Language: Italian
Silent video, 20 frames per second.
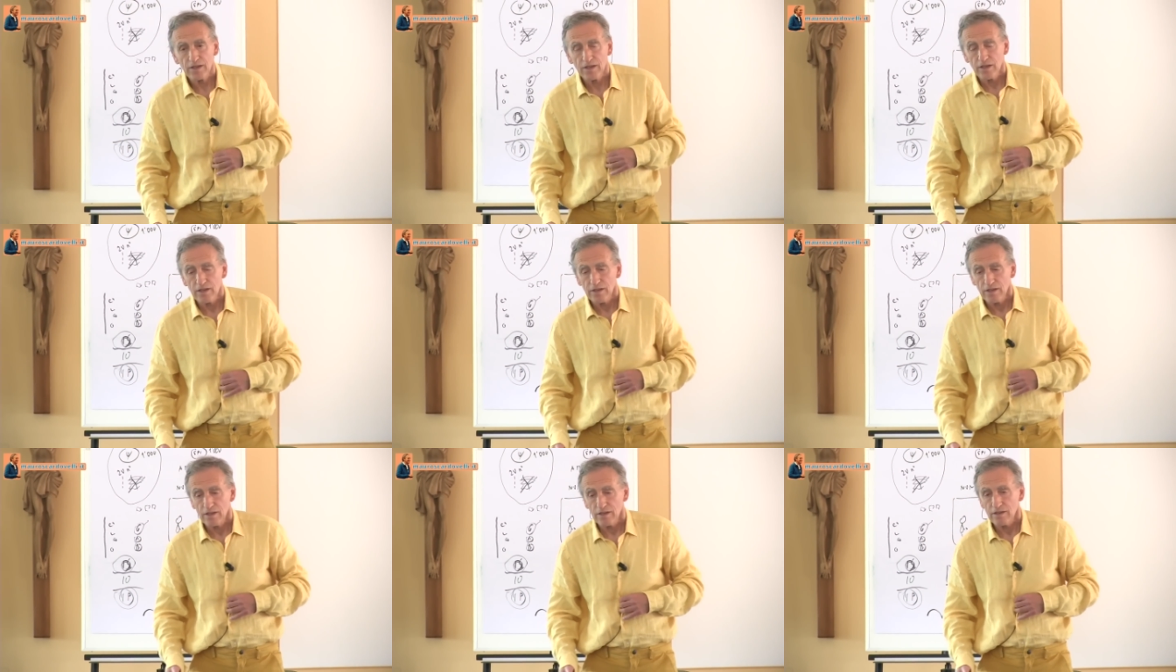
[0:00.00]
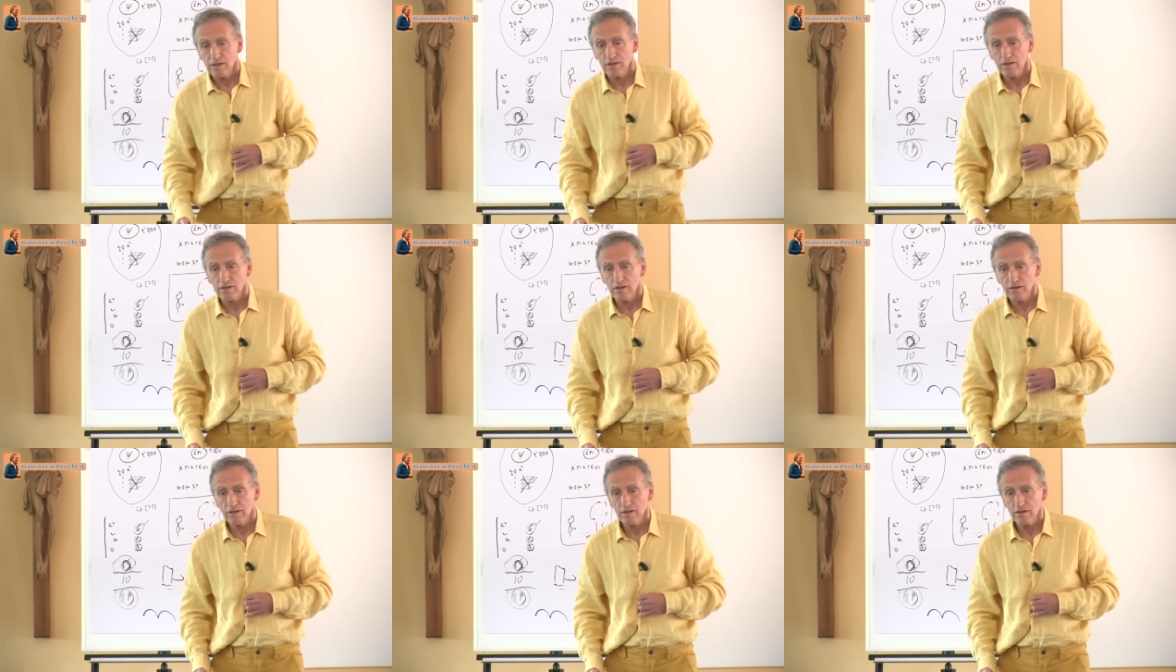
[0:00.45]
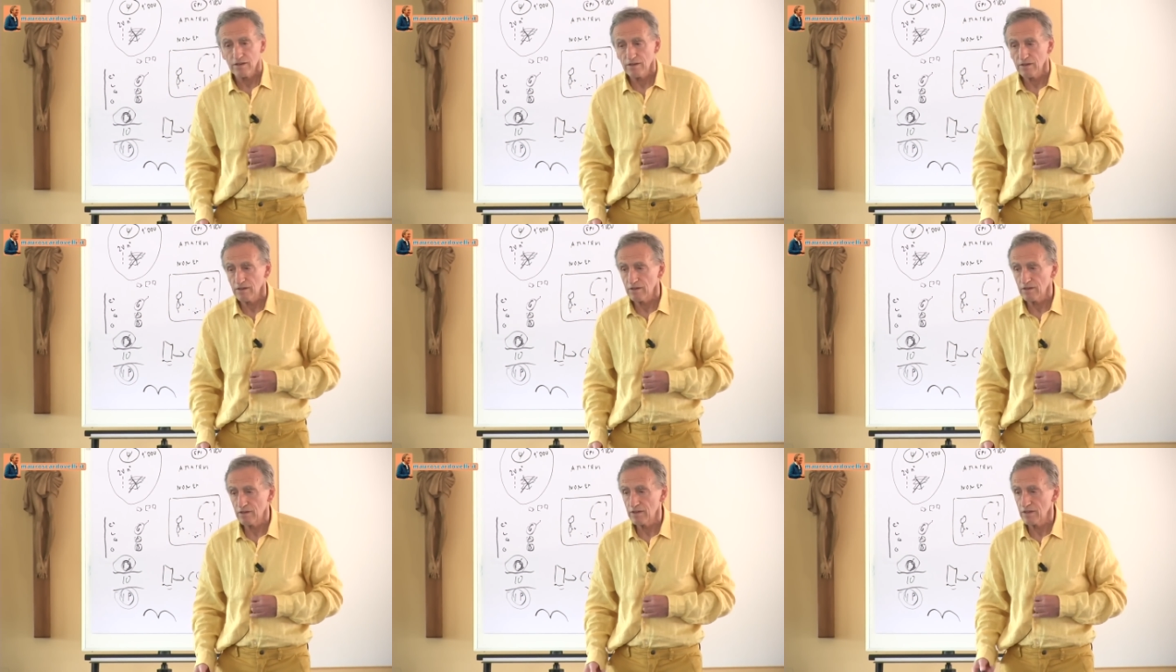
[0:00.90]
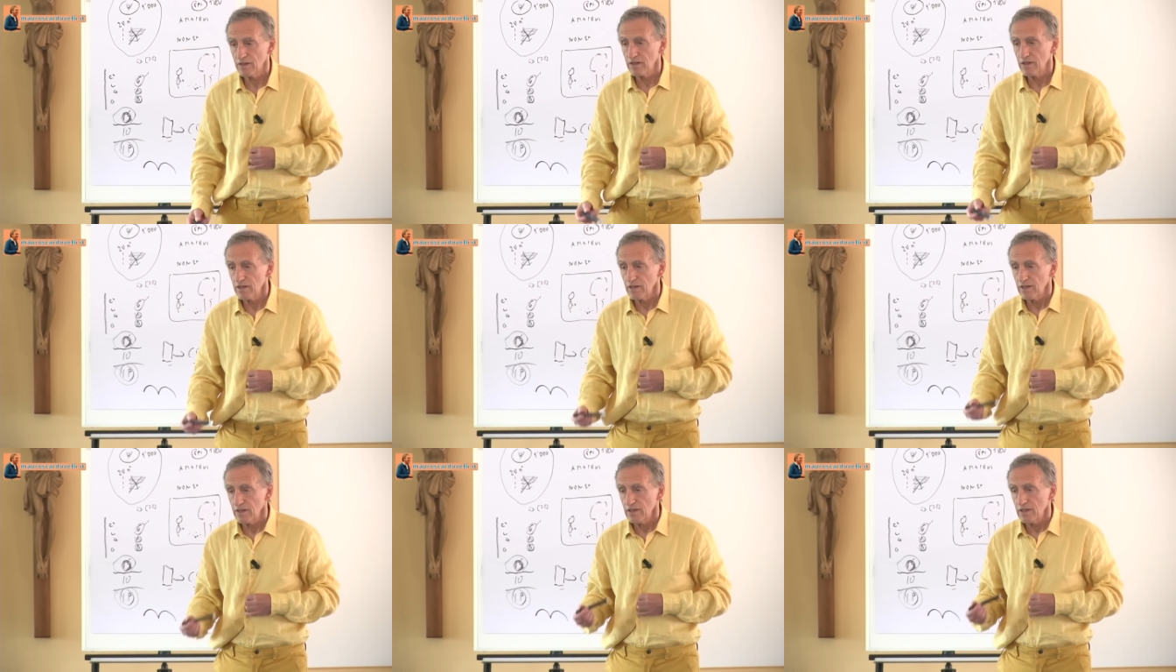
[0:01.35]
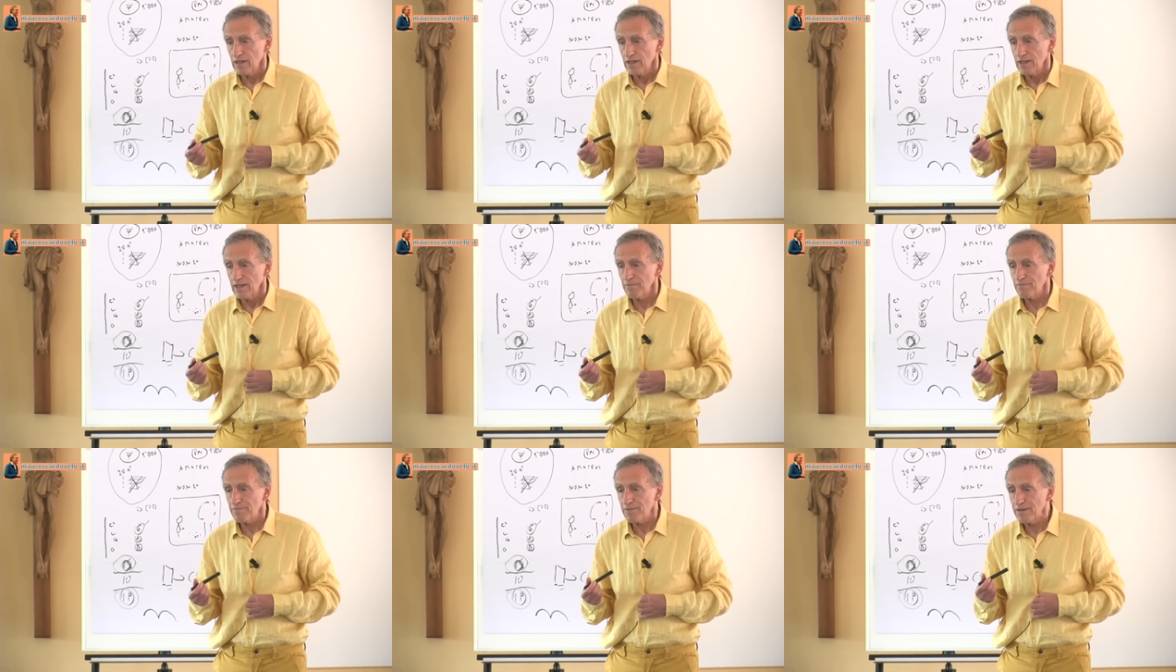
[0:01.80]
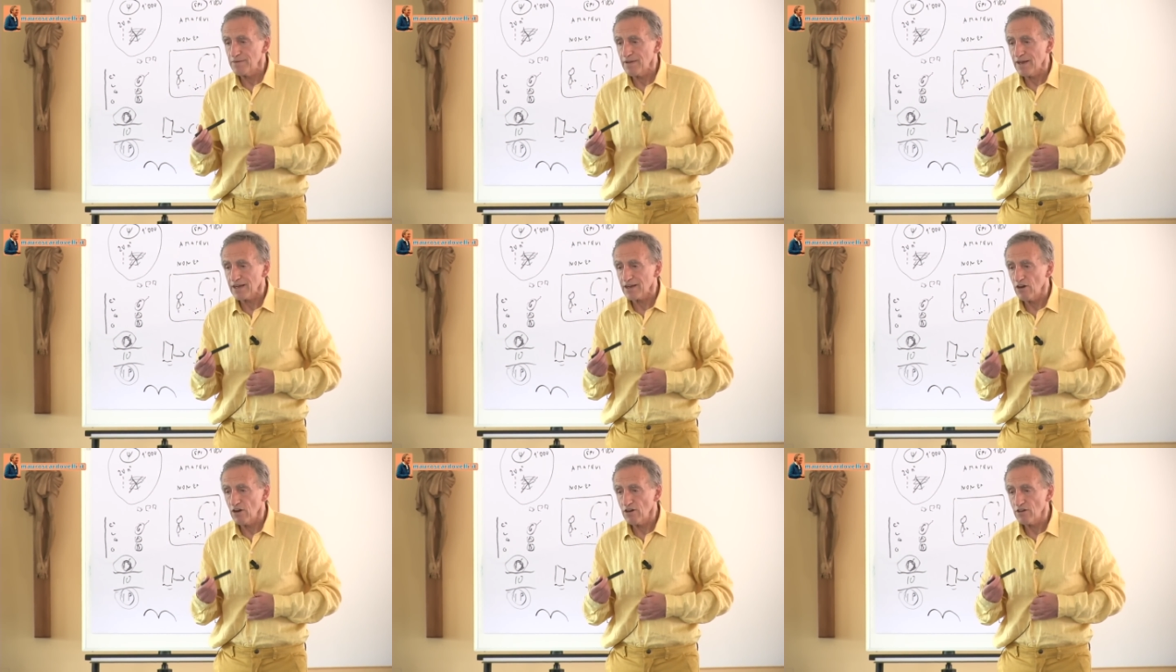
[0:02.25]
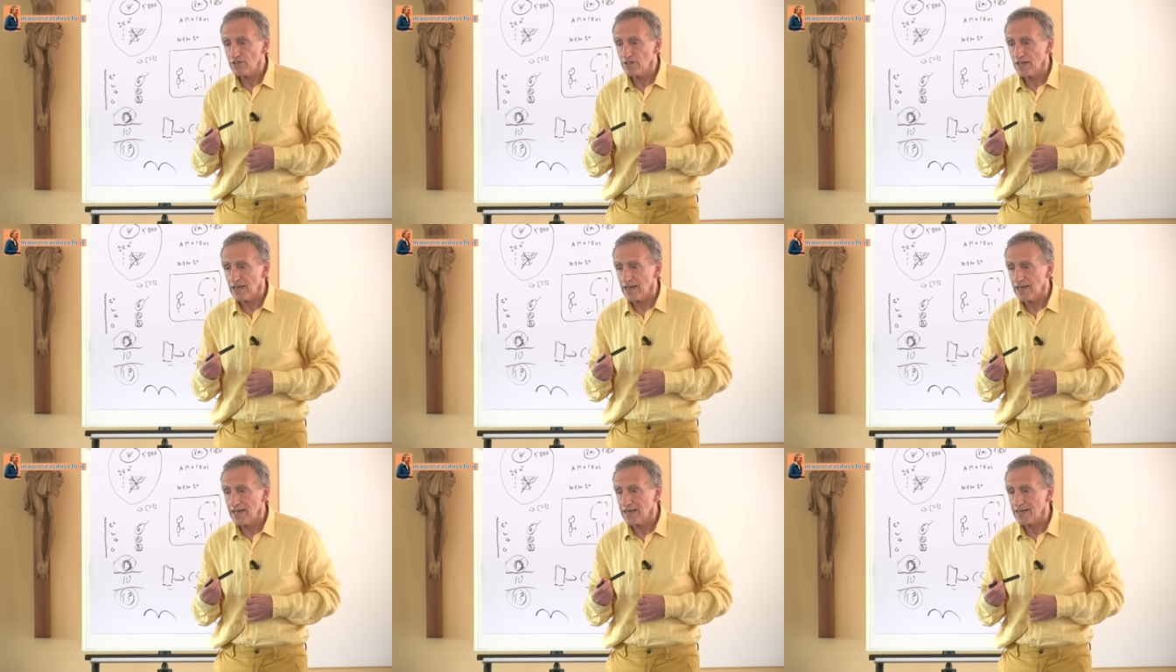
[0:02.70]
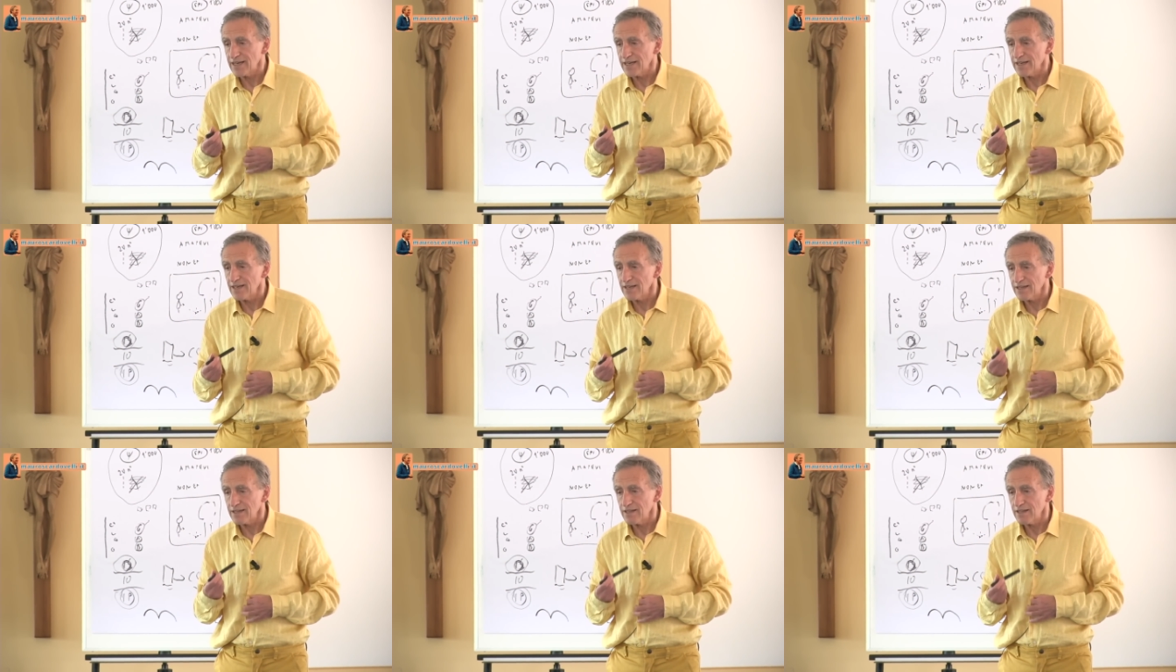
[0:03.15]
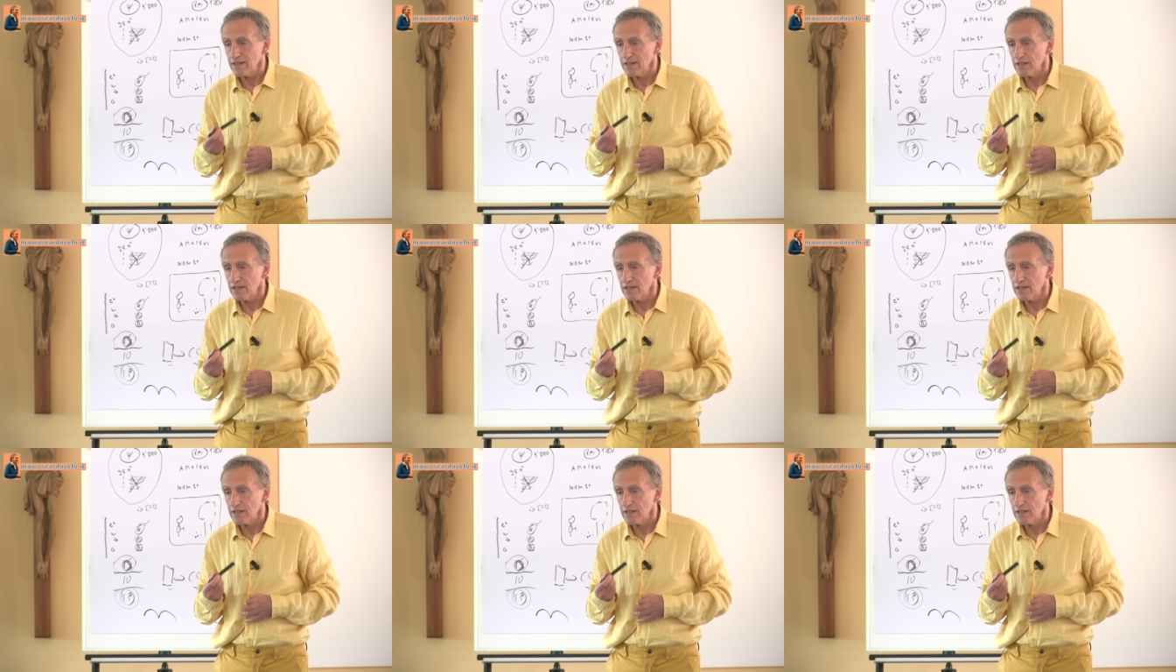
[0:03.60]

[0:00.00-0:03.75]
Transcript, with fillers: noi stessi La prima. innanzitutto. La prima cosa è che